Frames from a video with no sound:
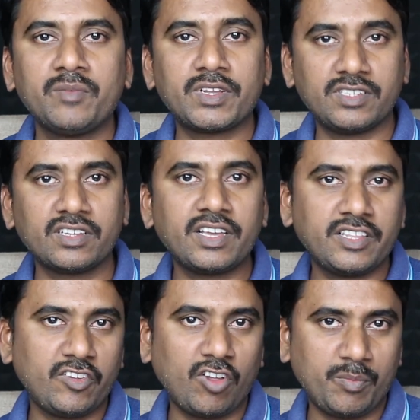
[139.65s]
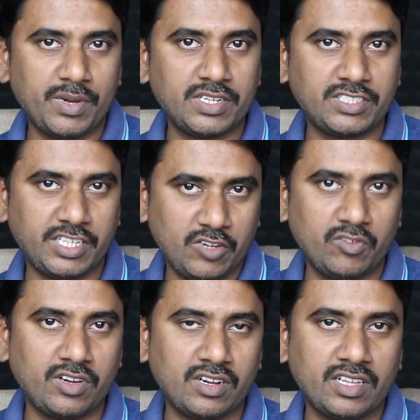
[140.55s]
ప్రజెంట్గా ఇది డెవలప్మెంట్ స్టేజ్లో
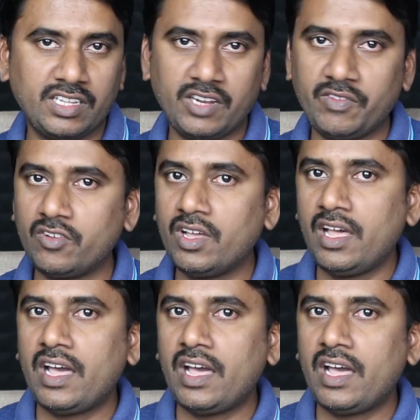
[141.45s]
ఉన్నట్లుగా దీన్ని వీళ్ళు